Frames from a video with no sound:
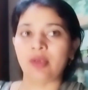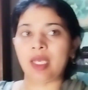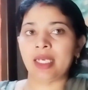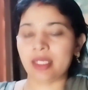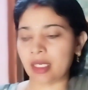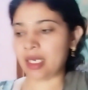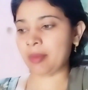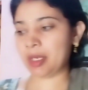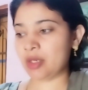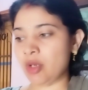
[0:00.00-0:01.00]
तो है नहीं
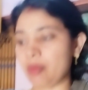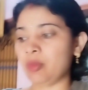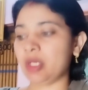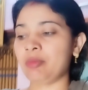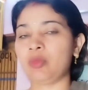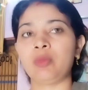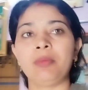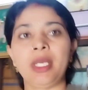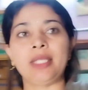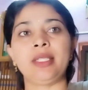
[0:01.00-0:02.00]
करा पर मैं अब
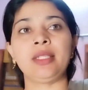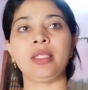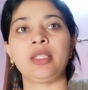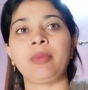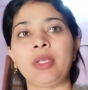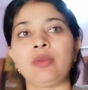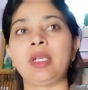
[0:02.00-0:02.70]
बेच देती तो फिर